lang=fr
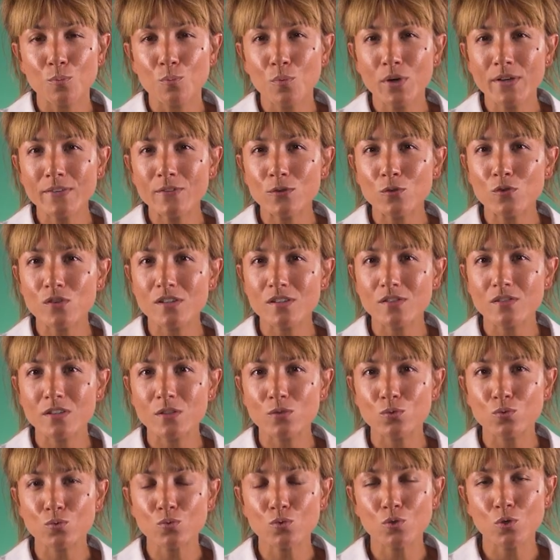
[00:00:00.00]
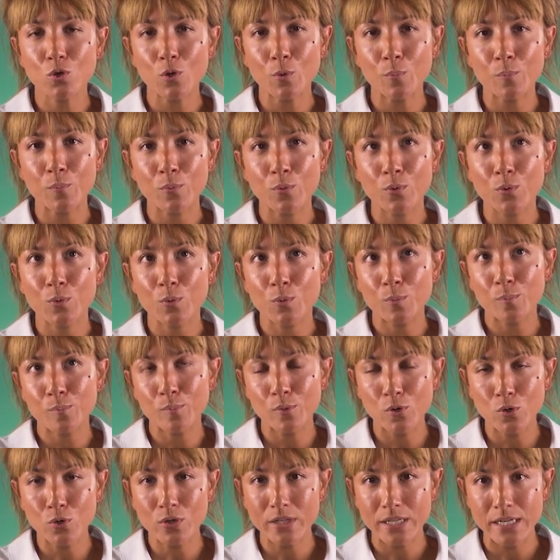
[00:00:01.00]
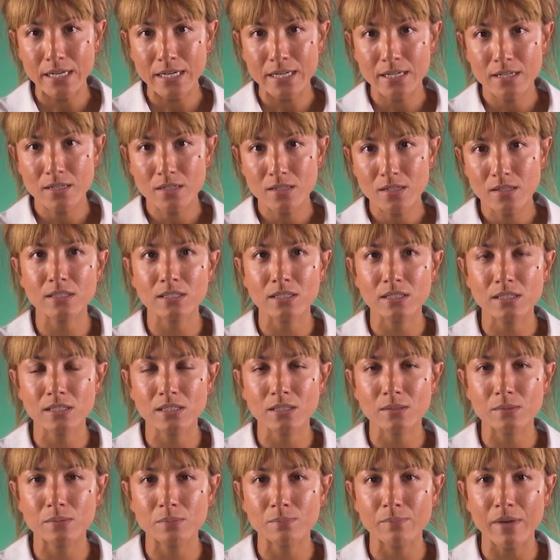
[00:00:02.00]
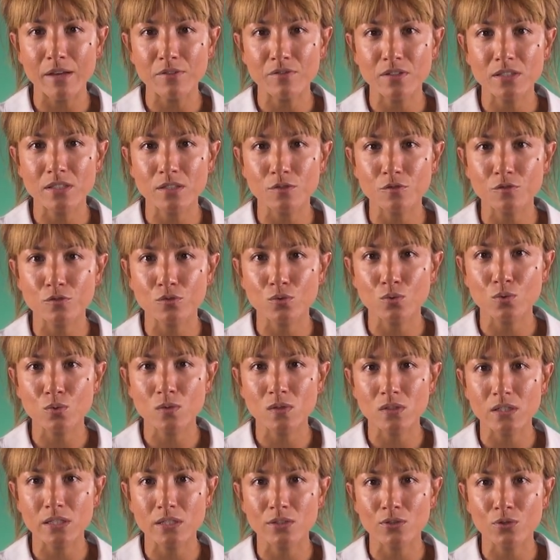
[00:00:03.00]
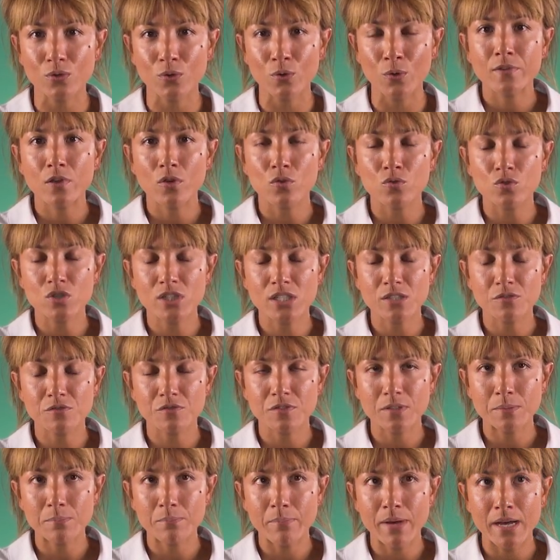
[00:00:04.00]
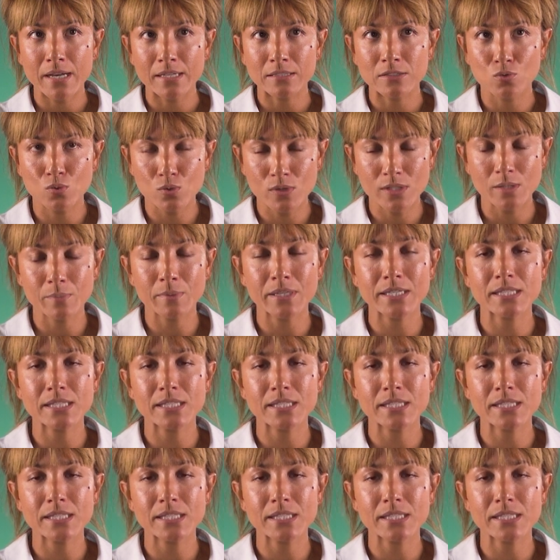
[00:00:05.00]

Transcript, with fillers: Moi ce que j'ai vécu comme euh, blocage qui m'a fait défaut c'est que quand j'ai fait ma deuxième